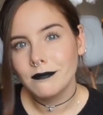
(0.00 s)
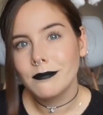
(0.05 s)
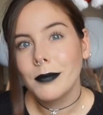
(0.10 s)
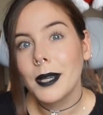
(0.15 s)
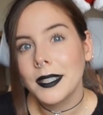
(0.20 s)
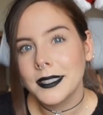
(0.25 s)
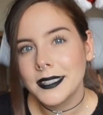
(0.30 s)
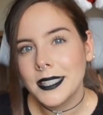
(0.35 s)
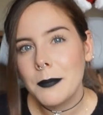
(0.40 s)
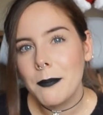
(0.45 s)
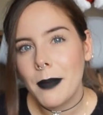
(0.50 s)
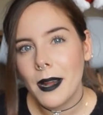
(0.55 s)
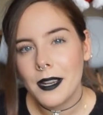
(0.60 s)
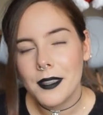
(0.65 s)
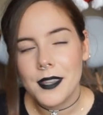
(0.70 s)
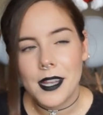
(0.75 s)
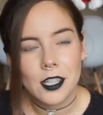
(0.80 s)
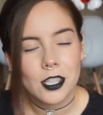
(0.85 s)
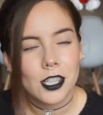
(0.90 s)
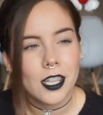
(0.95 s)
principale
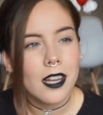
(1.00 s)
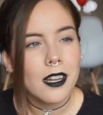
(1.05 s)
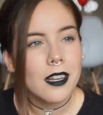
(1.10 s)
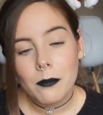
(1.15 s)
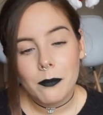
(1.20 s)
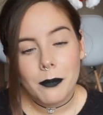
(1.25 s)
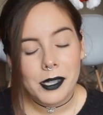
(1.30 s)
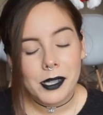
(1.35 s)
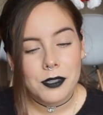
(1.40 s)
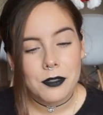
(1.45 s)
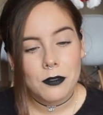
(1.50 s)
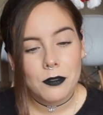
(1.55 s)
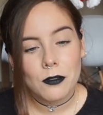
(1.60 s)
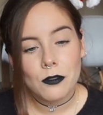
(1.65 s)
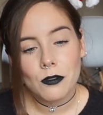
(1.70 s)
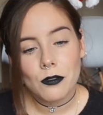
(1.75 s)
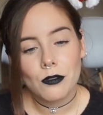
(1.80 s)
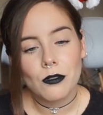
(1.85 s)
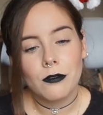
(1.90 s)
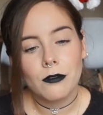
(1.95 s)
d'achat parce que
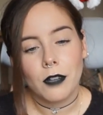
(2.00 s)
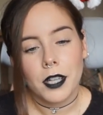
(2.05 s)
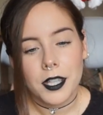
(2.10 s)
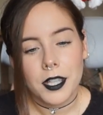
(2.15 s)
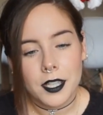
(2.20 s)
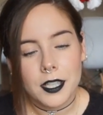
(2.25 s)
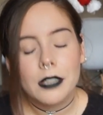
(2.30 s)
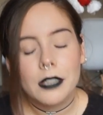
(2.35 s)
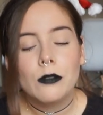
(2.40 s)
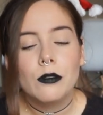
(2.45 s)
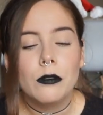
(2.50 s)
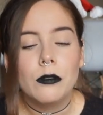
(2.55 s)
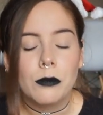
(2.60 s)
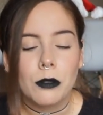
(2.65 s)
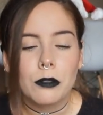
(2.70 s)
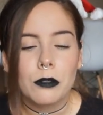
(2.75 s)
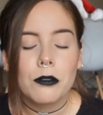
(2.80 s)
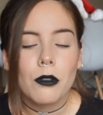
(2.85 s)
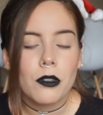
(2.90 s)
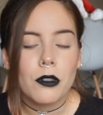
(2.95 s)
je voyais tout le
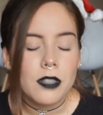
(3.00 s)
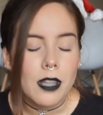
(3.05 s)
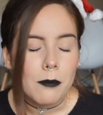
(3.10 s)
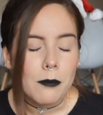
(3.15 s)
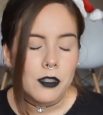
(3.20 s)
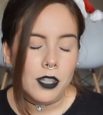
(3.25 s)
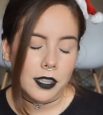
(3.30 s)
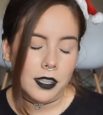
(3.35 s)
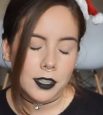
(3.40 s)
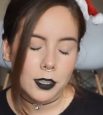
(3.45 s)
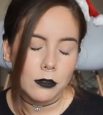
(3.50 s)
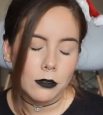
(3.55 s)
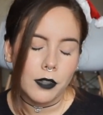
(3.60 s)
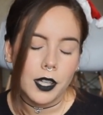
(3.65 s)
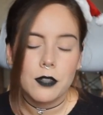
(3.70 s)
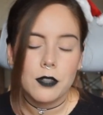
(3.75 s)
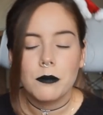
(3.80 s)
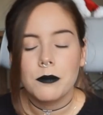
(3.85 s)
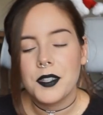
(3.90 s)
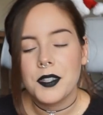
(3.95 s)
monde sur Snapchat qui ouvrait
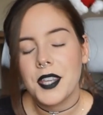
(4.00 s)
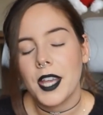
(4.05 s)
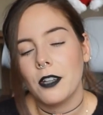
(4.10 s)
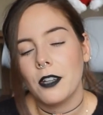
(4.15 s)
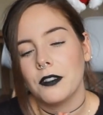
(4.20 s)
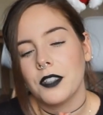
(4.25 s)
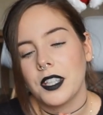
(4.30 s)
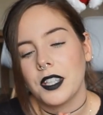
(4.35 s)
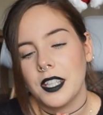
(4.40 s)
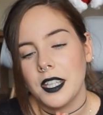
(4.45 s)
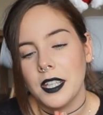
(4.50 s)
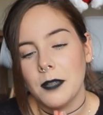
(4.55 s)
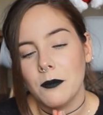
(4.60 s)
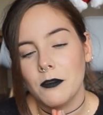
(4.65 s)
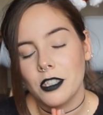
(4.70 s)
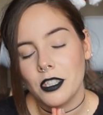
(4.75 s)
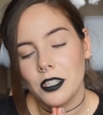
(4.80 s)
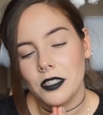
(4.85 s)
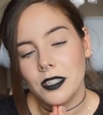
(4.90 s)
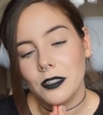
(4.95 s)
son petit calendrier. Moi
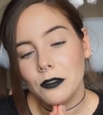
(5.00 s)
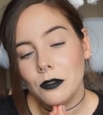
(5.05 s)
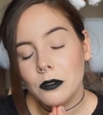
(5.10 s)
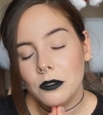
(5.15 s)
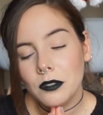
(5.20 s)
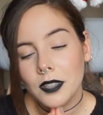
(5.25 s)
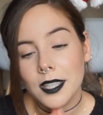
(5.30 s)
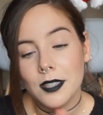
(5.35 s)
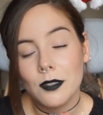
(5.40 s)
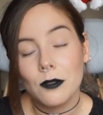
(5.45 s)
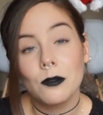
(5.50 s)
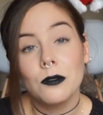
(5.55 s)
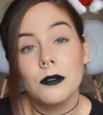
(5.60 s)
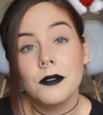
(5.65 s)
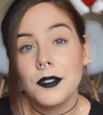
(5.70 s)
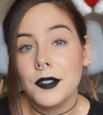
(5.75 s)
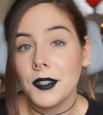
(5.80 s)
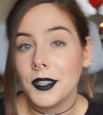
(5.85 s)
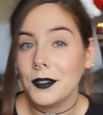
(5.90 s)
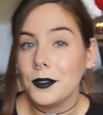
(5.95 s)
j'étais toute tristoune
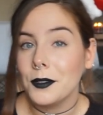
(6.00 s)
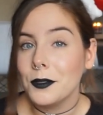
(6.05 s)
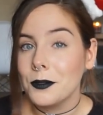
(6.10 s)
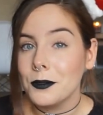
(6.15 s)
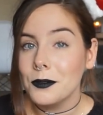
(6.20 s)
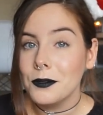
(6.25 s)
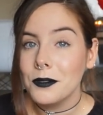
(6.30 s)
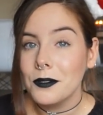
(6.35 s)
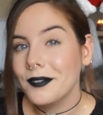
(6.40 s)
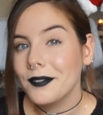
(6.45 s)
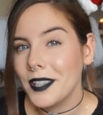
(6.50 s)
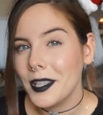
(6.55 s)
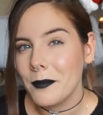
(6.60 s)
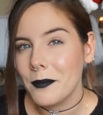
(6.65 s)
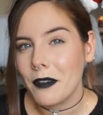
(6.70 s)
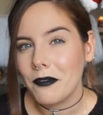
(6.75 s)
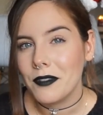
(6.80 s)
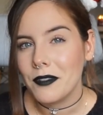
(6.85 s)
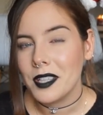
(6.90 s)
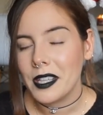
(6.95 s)
et du coup il m'a
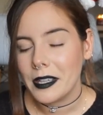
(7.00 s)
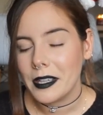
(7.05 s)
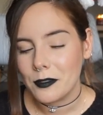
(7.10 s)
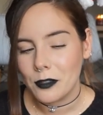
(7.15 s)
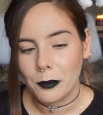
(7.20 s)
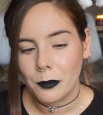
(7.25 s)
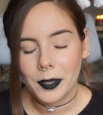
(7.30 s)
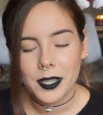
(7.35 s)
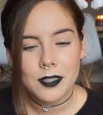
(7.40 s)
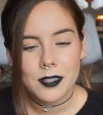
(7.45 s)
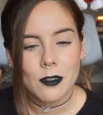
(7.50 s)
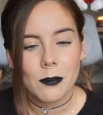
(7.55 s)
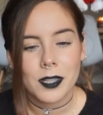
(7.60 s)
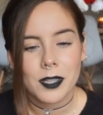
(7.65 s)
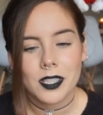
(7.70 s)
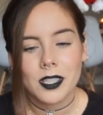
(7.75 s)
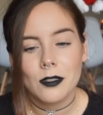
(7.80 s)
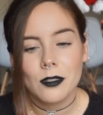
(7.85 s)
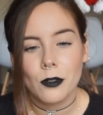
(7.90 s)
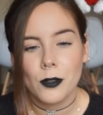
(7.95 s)
fait la surprise de
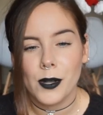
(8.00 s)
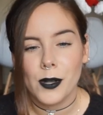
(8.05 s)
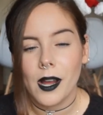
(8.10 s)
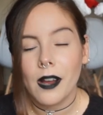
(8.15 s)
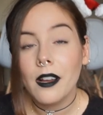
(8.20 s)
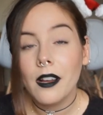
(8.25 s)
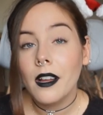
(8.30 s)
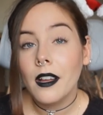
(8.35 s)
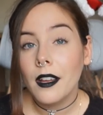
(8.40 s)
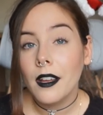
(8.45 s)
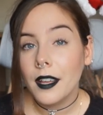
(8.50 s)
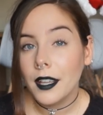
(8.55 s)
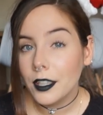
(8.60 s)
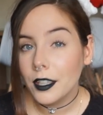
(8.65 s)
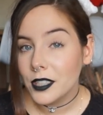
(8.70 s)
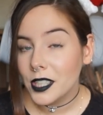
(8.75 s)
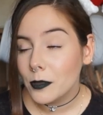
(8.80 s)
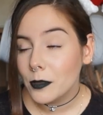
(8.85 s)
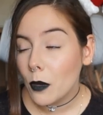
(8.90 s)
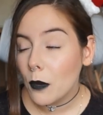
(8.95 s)
m'acheter celui-là. Et
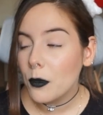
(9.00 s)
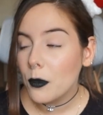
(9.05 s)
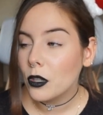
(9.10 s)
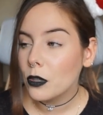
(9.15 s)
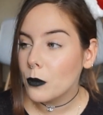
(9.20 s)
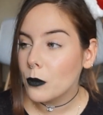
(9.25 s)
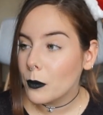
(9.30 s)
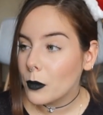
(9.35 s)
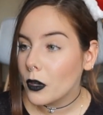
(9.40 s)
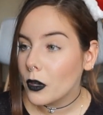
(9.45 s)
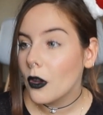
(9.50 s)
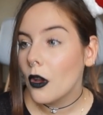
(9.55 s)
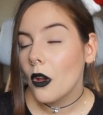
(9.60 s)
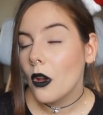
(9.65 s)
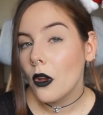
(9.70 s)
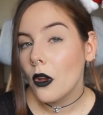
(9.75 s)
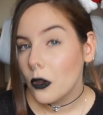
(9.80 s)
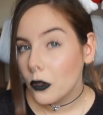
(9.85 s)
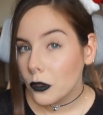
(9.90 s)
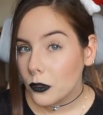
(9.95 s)
honnêtement, pour le moment,
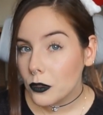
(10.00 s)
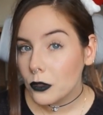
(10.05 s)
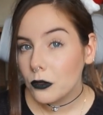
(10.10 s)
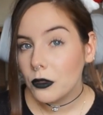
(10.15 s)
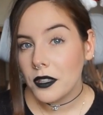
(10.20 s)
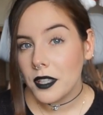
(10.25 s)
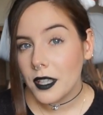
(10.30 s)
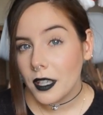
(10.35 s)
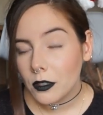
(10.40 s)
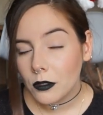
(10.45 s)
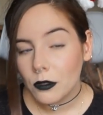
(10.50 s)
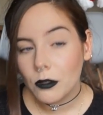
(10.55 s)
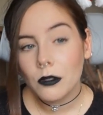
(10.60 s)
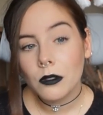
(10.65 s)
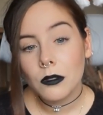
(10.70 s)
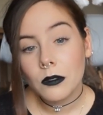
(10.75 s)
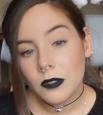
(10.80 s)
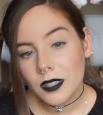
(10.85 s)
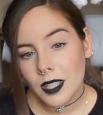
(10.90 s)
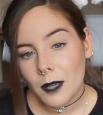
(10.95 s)
je dois dire que
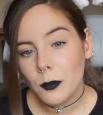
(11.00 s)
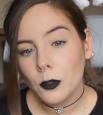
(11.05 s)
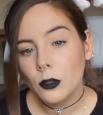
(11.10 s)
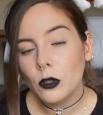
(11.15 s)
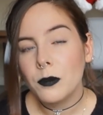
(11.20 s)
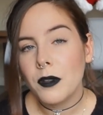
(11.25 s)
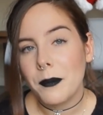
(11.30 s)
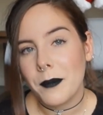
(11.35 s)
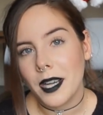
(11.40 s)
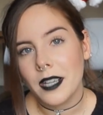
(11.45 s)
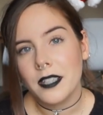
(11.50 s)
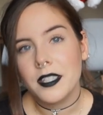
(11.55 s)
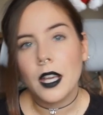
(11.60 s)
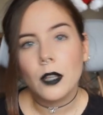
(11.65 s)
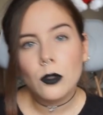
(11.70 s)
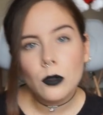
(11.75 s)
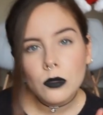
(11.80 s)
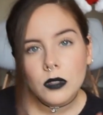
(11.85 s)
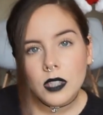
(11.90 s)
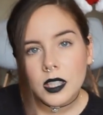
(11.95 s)
c'est plutôt pas mal. Il y a
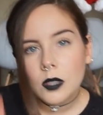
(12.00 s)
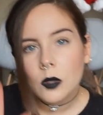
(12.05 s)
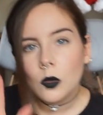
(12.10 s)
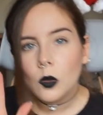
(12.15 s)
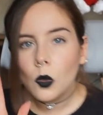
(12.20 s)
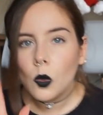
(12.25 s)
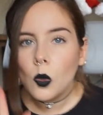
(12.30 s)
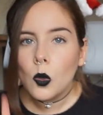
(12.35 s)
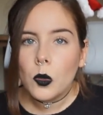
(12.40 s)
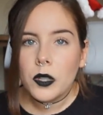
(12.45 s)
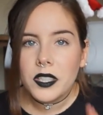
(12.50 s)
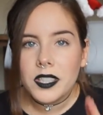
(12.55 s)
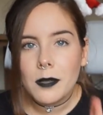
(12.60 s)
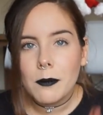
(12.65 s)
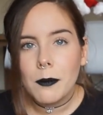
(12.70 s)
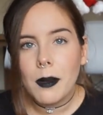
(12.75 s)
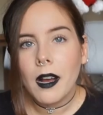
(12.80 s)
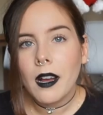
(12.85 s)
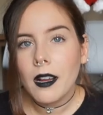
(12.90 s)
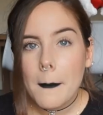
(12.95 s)
eu des hauts et des
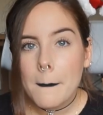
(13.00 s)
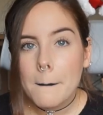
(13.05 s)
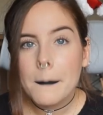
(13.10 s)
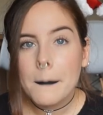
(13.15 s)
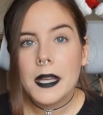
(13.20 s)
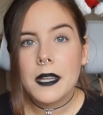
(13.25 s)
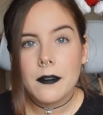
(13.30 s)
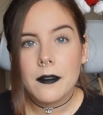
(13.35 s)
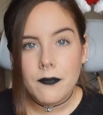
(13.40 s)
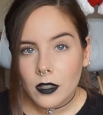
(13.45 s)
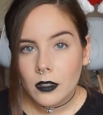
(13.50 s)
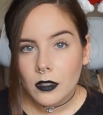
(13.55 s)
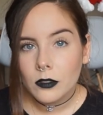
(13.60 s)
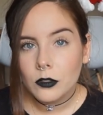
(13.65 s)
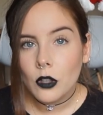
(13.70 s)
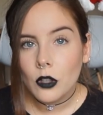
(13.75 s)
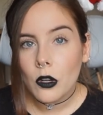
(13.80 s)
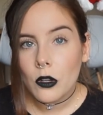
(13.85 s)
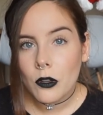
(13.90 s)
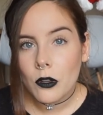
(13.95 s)
bas, mais
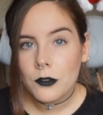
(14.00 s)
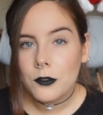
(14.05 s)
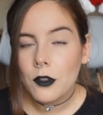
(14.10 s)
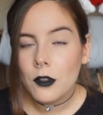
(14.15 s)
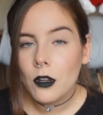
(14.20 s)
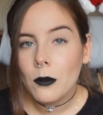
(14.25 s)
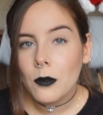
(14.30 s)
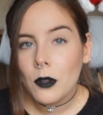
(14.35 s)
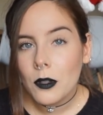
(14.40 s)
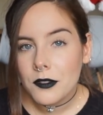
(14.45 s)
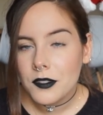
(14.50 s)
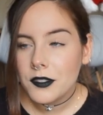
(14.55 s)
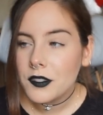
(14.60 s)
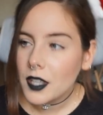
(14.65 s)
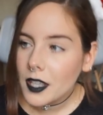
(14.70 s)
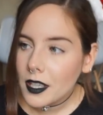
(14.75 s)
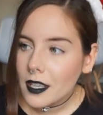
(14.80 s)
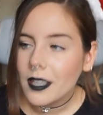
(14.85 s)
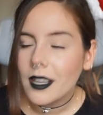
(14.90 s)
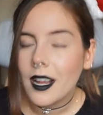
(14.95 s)
dans l'ensemble,
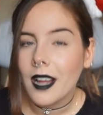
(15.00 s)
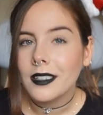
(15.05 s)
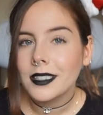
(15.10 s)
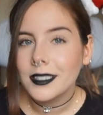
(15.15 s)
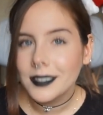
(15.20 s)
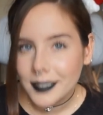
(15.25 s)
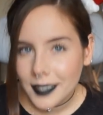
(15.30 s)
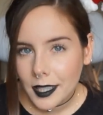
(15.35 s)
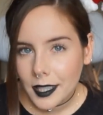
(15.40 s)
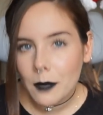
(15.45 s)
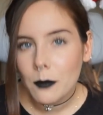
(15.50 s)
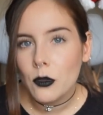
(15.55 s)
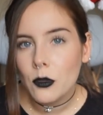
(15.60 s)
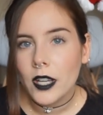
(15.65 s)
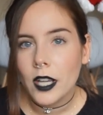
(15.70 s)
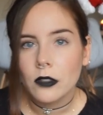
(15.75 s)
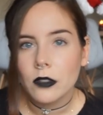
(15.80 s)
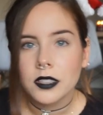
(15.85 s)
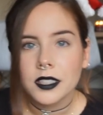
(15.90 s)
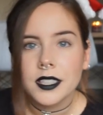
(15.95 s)
c'est un très beau
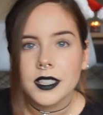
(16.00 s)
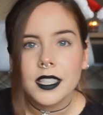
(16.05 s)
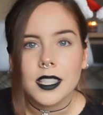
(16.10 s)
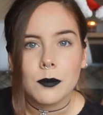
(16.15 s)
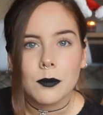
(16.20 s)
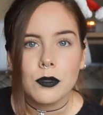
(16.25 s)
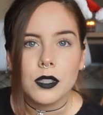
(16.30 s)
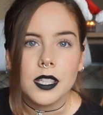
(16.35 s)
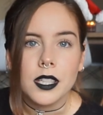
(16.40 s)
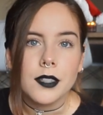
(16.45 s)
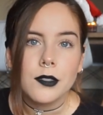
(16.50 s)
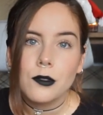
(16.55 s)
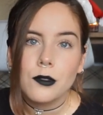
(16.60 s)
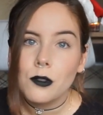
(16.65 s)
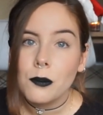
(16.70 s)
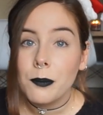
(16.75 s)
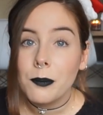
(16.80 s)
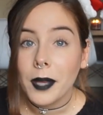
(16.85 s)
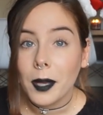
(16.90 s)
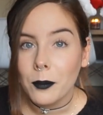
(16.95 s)
calendrier et puis
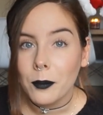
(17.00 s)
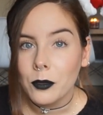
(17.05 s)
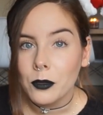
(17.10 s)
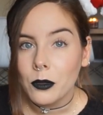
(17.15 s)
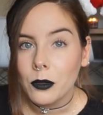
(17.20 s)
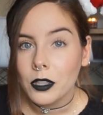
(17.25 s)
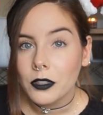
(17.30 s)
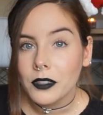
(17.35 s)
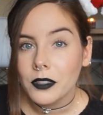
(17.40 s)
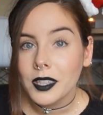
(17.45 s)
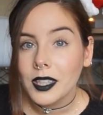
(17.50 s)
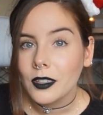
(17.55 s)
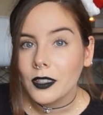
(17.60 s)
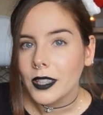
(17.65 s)
super beau. Je veux dire,